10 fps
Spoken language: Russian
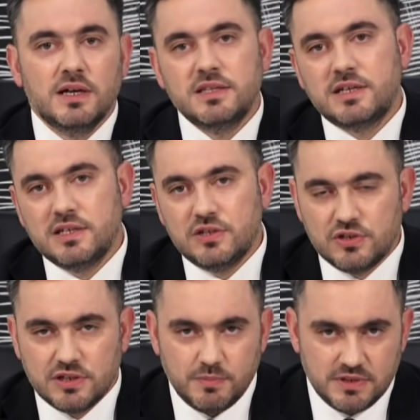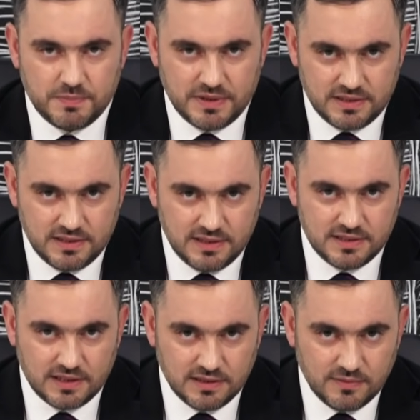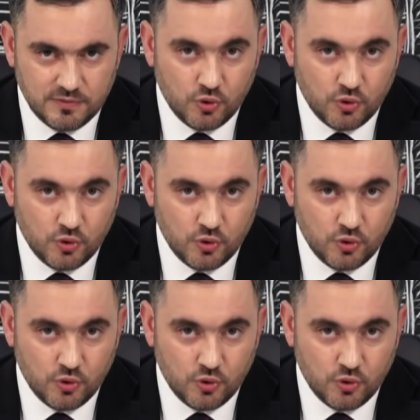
энергетической безопасности страны.